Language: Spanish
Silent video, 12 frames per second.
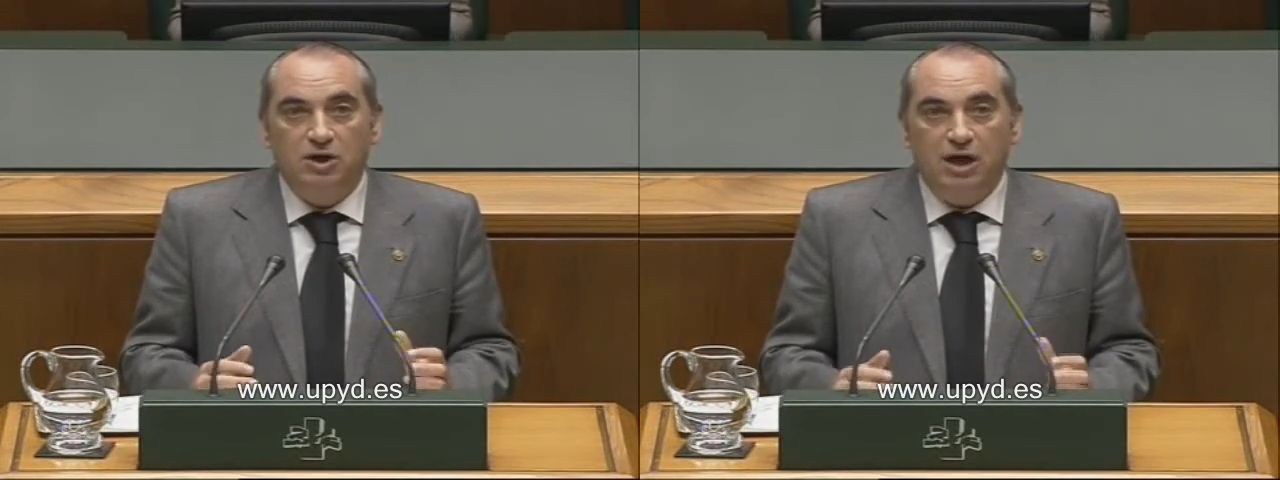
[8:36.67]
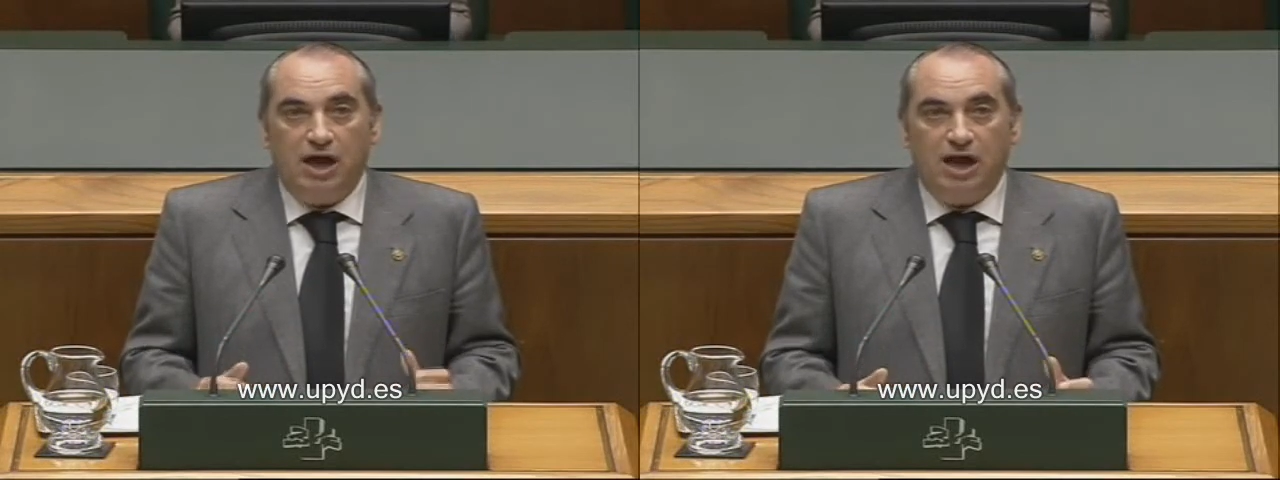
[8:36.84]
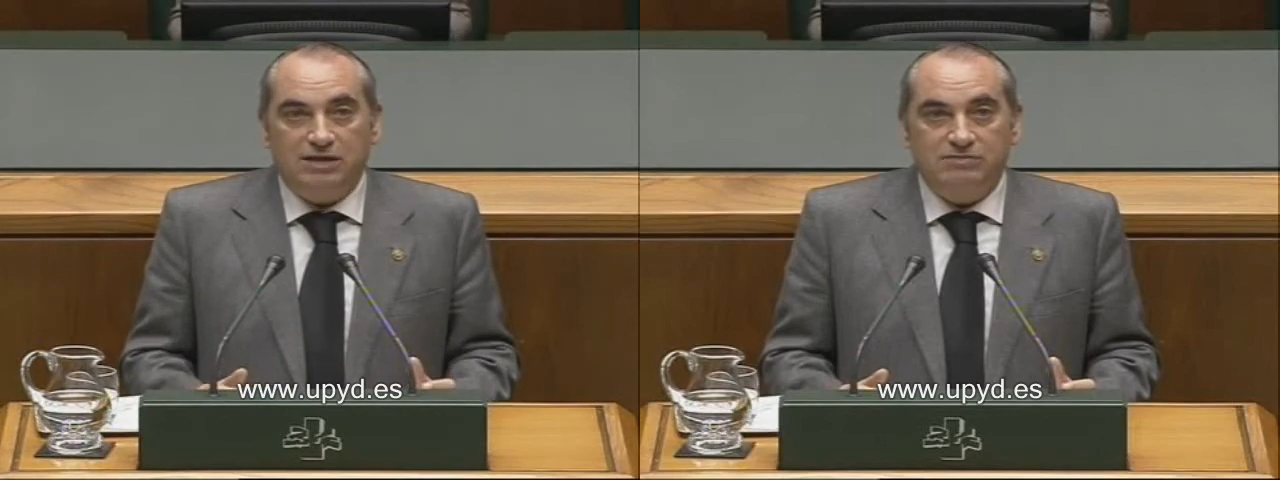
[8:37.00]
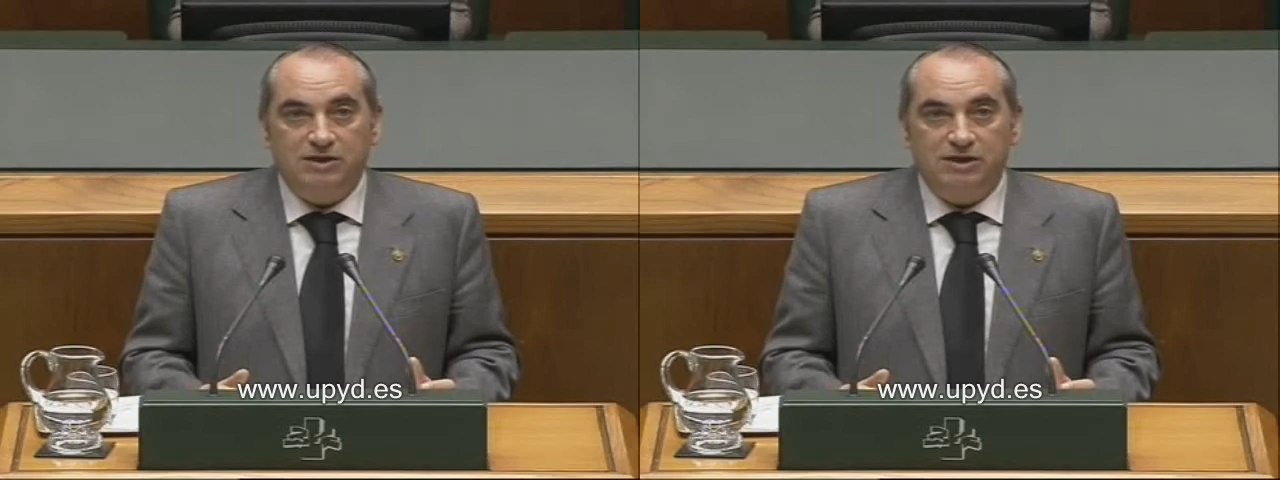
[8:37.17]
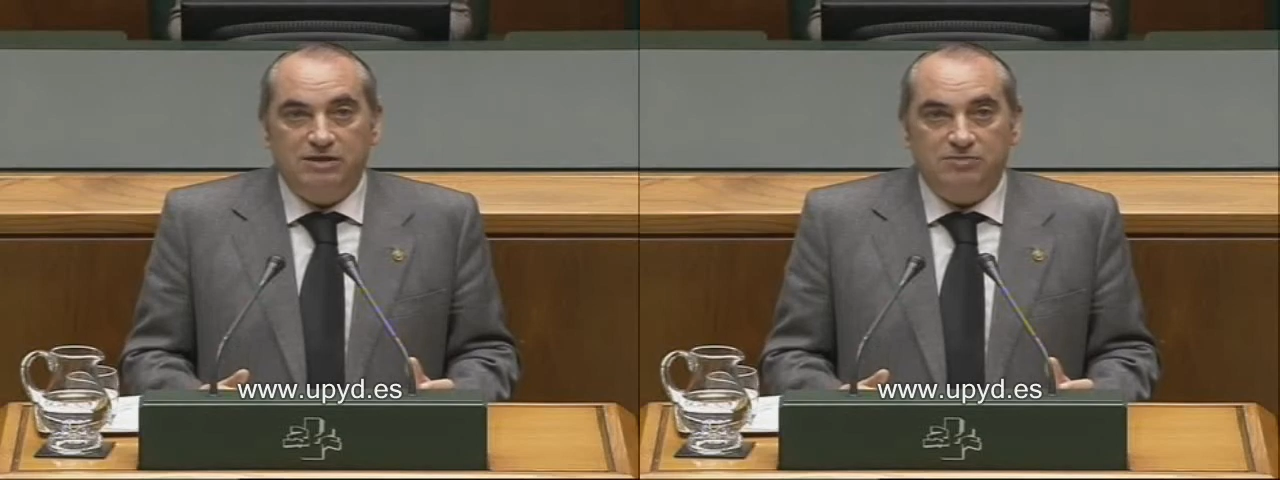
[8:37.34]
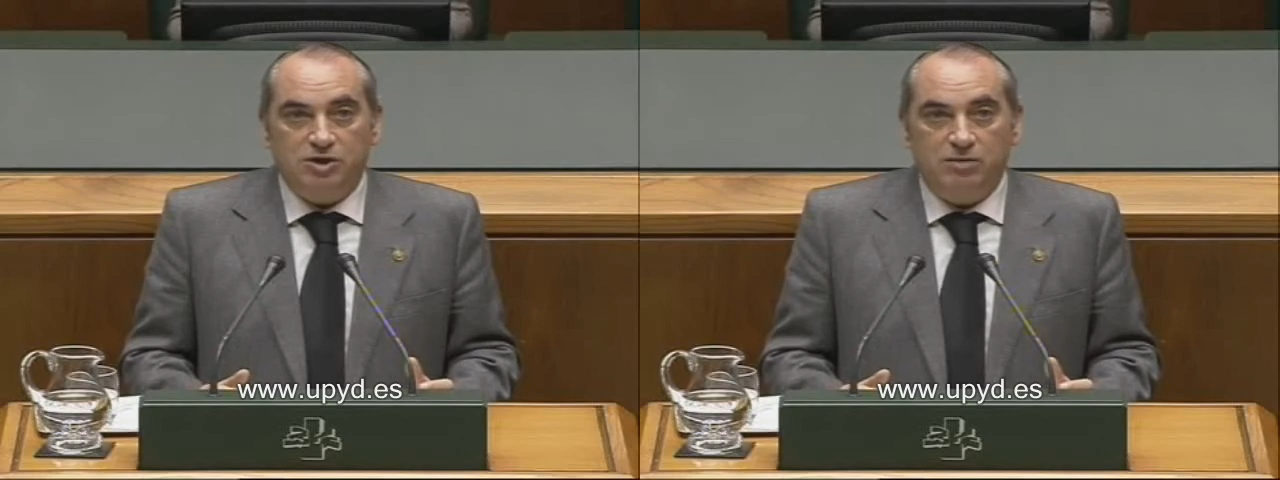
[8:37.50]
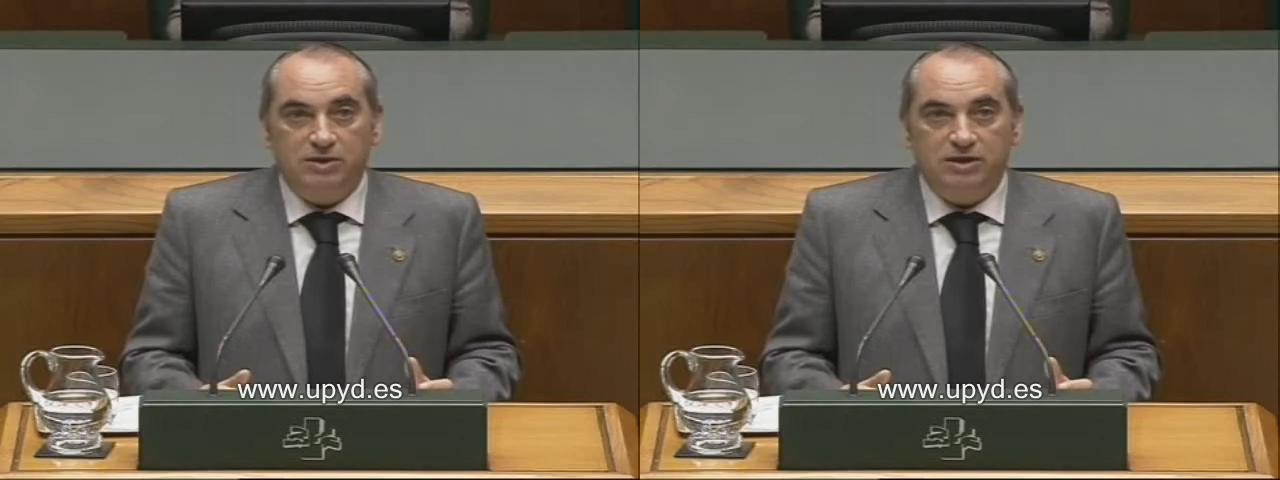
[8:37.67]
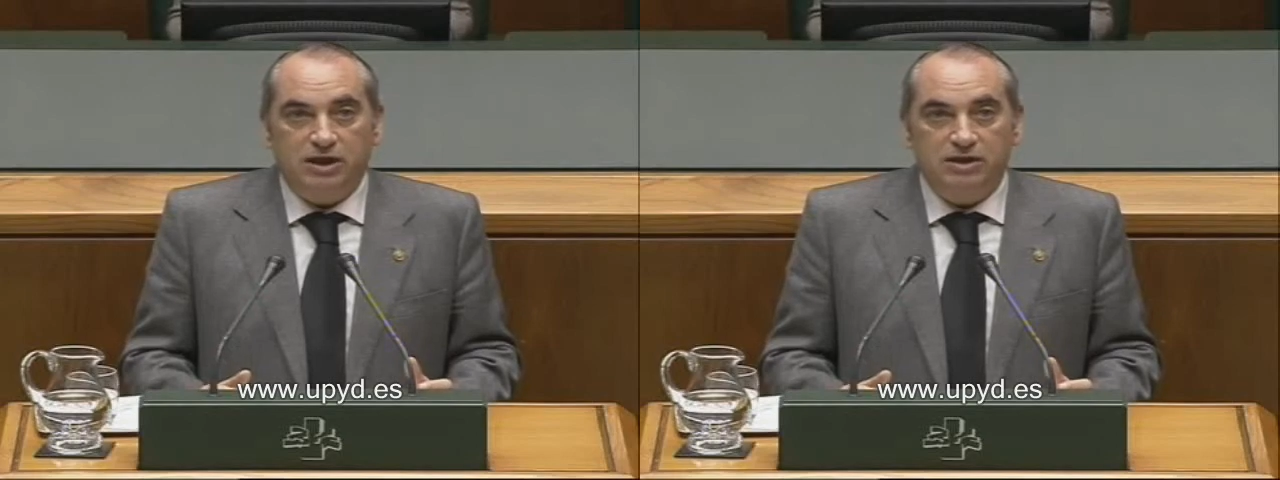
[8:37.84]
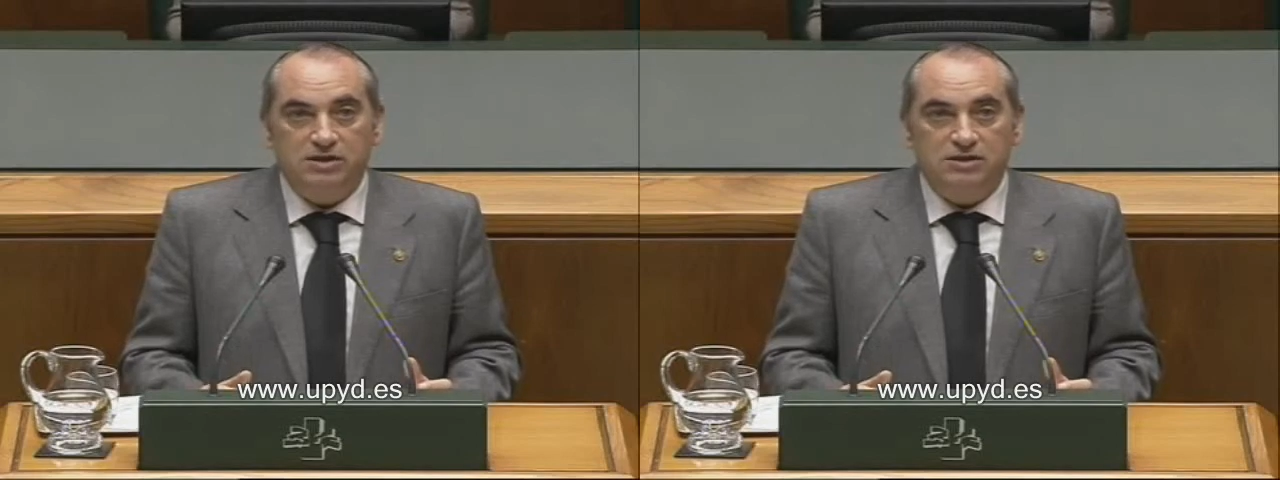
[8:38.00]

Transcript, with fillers: a las medidas medioambientales.